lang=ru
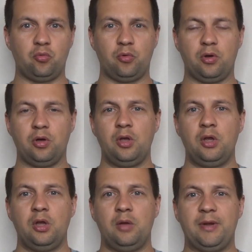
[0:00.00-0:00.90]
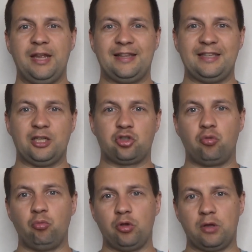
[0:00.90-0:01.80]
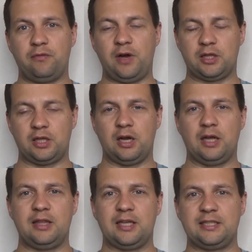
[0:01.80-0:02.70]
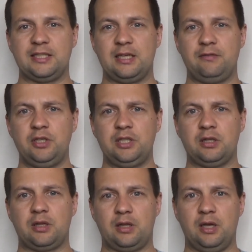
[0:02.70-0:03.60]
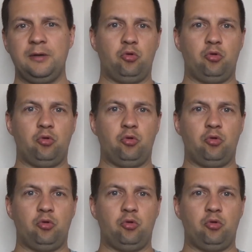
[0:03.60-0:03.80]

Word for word: Ну, э, понятное дело, что многие факторы от нас не зависят, да,